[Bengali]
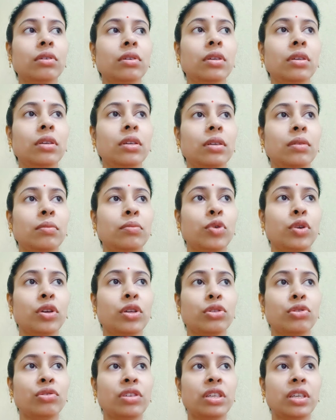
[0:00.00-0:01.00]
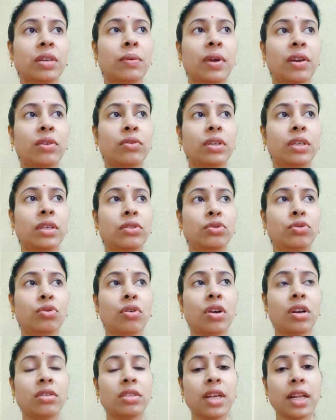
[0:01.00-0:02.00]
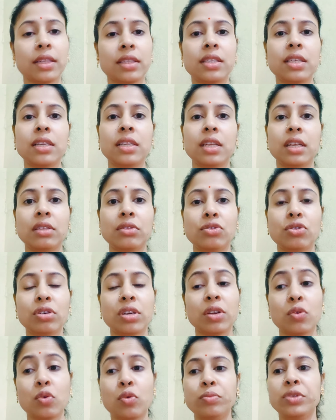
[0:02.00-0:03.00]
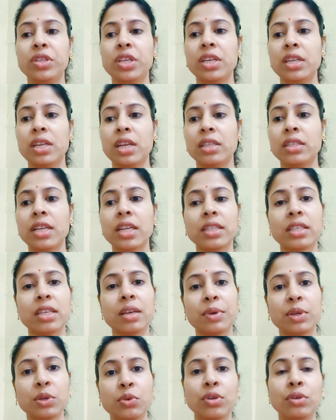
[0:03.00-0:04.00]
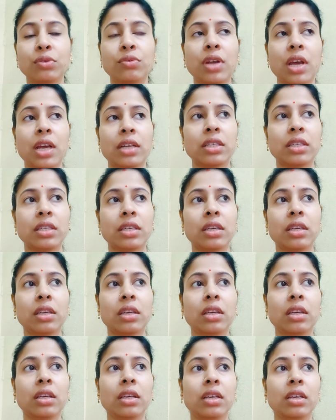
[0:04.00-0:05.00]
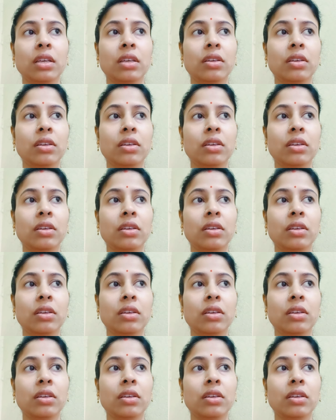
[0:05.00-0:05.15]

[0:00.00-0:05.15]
তো বড় শরীরটা ভালো নেই জ্বর যাচ্ছেই না জ্বরটা কমছেই না যাচ্ছে আবার ঘুরে ঘুরে আসছে